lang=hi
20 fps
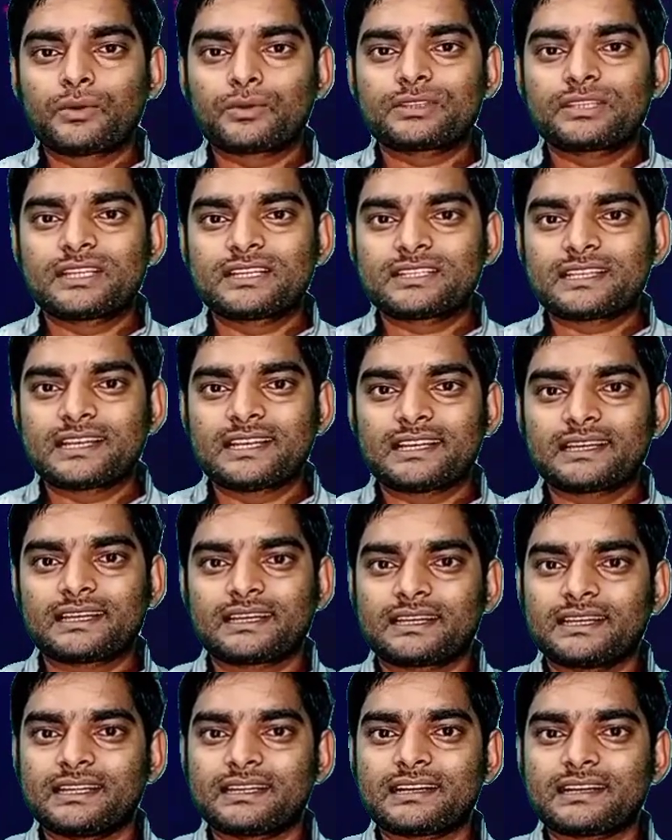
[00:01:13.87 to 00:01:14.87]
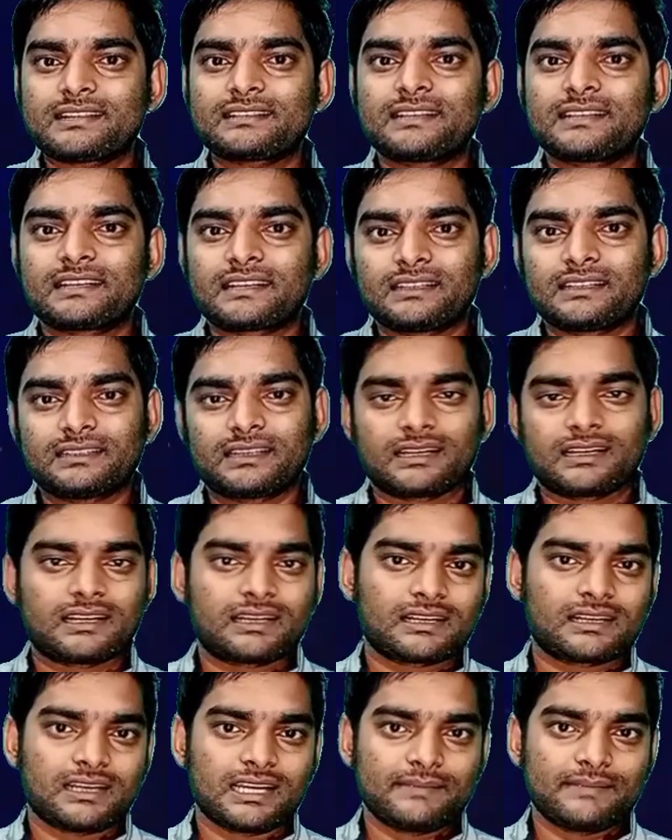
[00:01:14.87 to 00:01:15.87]
उस दिन से लेकर इक्कीस दिन के अंदर
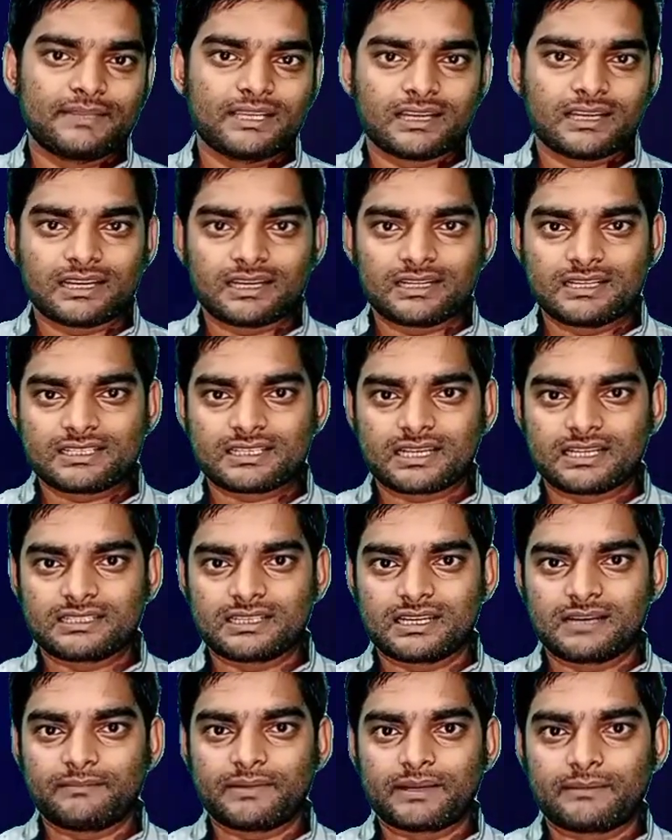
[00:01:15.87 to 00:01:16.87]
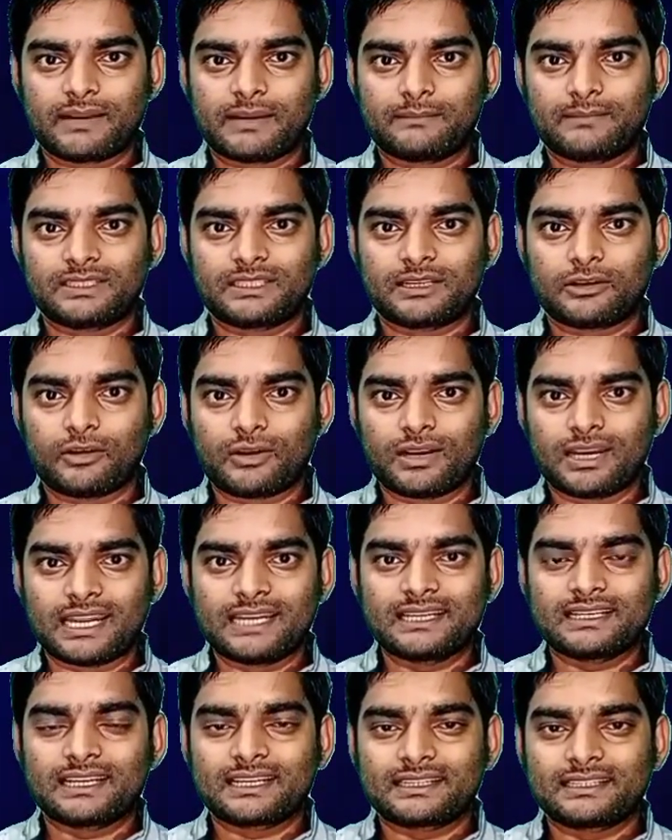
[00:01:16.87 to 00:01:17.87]
अगर कहीं भी अगर इसका जन्म प्रमाण पत्र
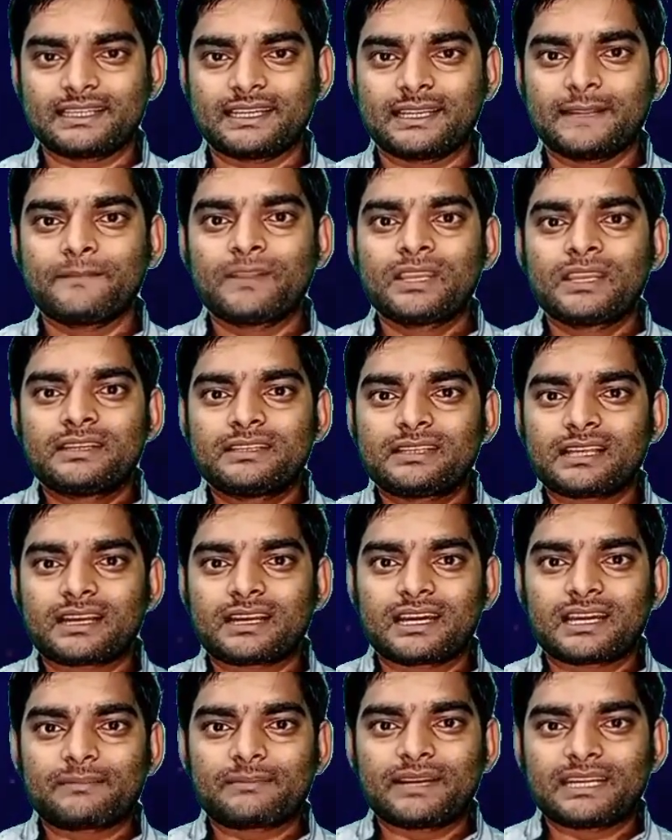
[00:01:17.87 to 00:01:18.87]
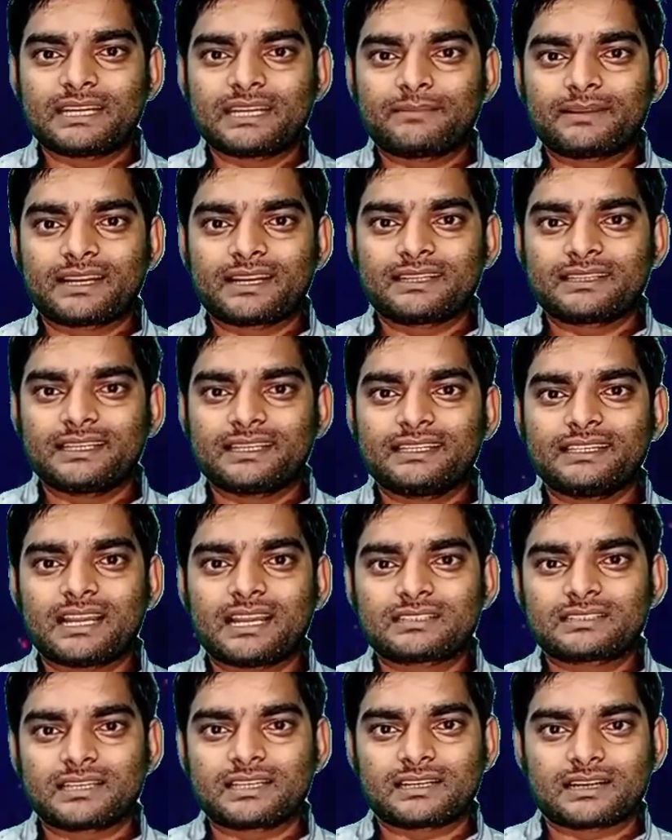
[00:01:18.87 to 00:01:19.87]
ऑनलाइन करते हैं या घर बैठे बनाते हैं
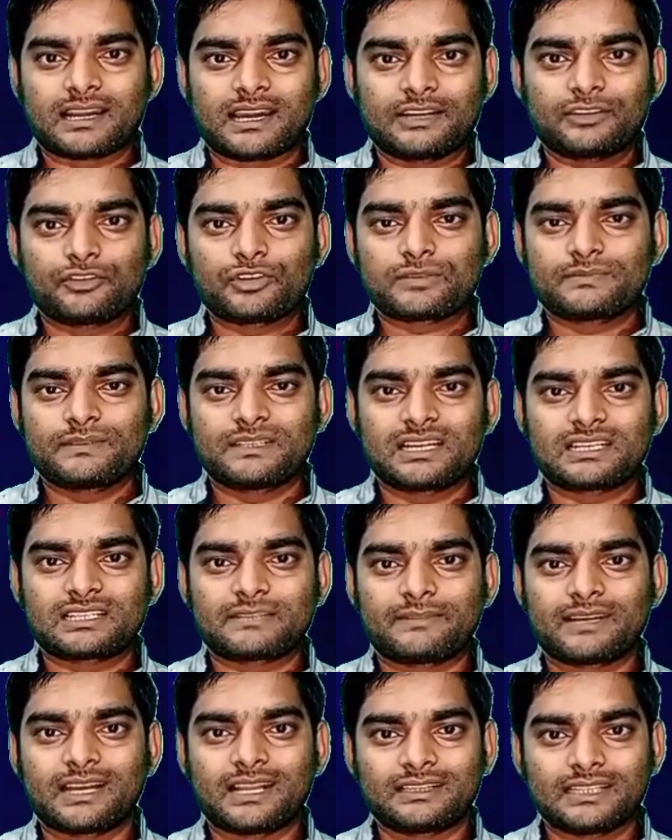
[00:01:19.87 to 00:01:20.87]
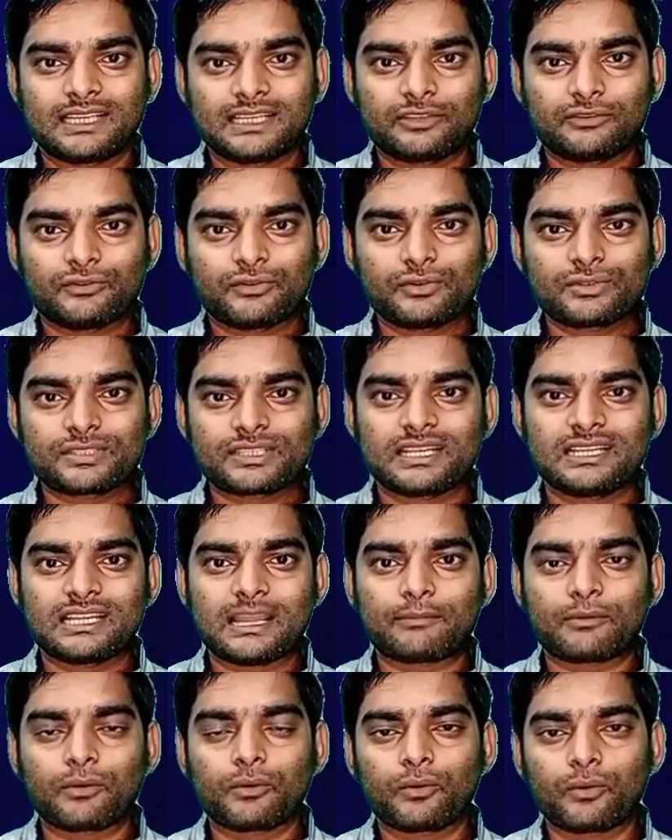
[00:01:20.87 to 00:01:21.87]
या सरकारी हॉस्पिटल से बनाते हैं तो उसके
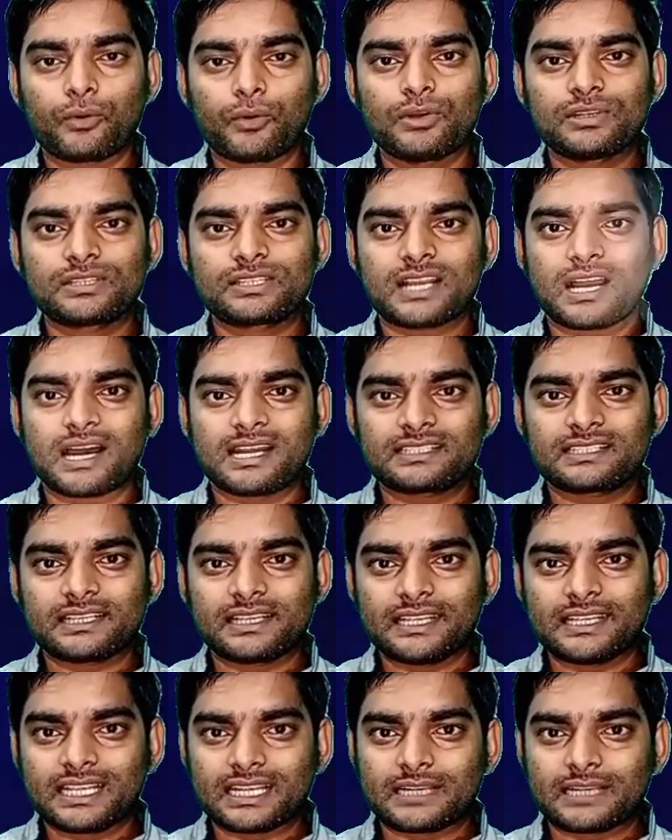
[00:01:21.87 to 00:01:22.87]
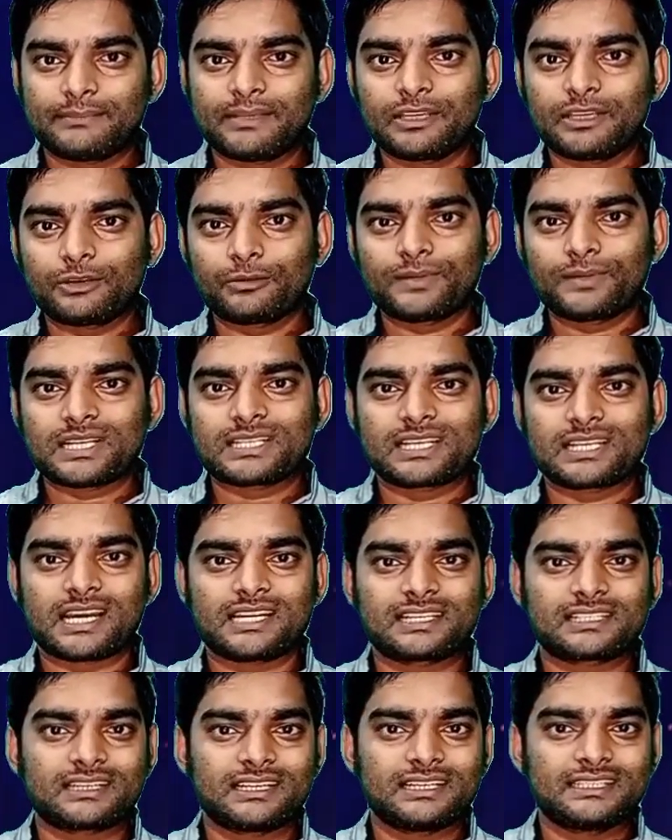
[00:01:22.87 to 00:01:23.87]
लिए आपको कोई चार्ज एक भी रुपया
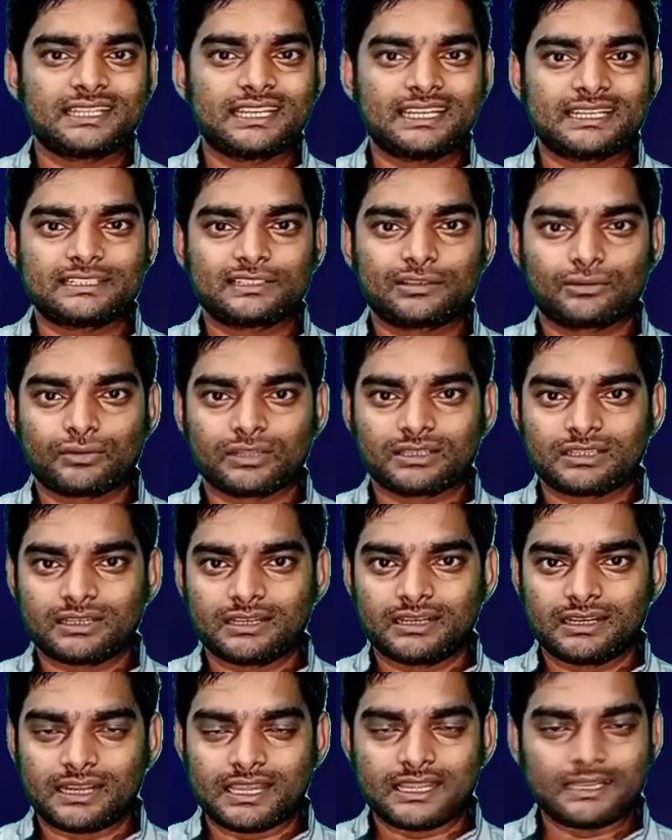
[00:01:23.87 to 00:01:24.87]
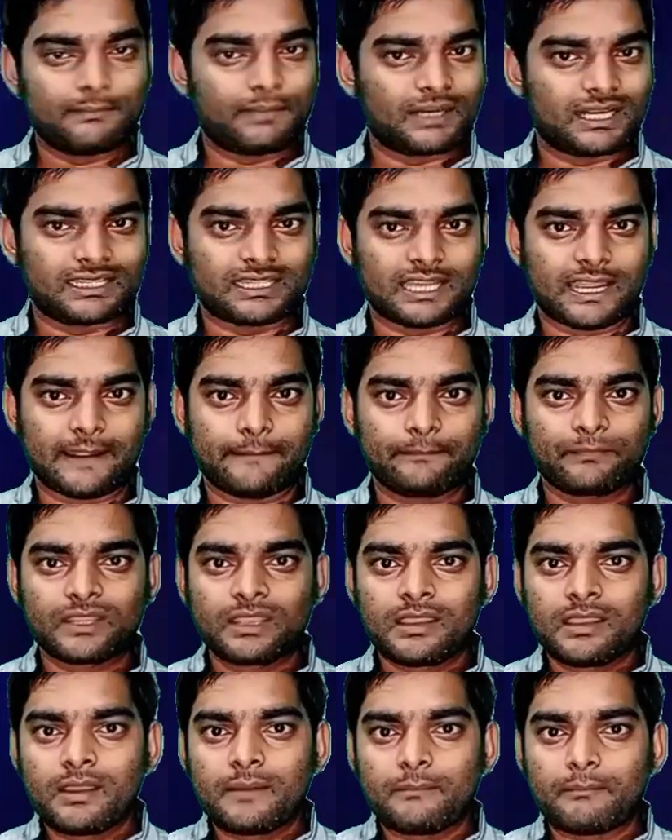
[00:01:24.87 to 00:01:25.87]
चार्ज कहीं देने की जरूरत नहीं पड़ता है
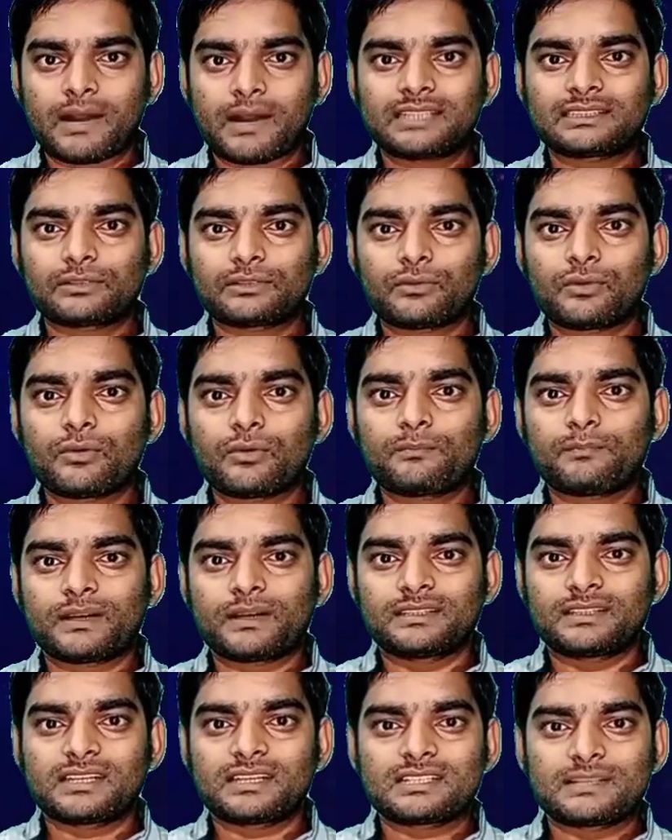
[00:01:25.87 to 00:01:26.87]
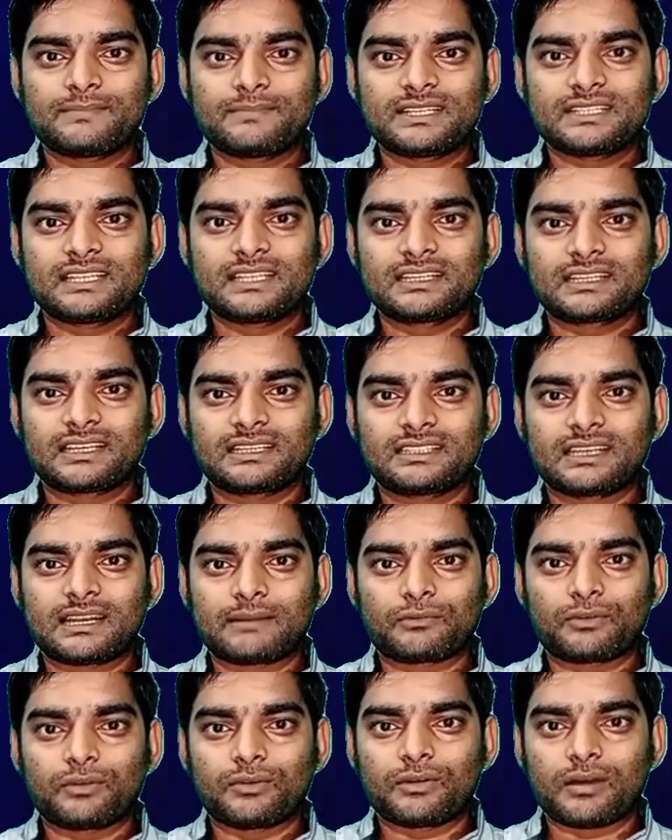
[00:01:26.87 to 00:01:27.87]
मात्र वो पंद्रह से बीस दिन के अंदर
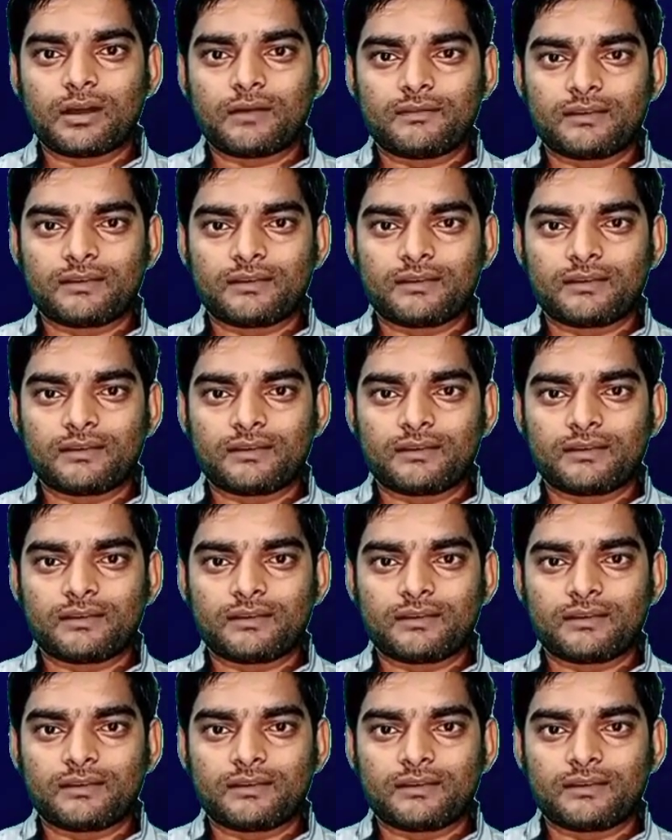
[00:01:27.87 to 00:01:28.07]
आपको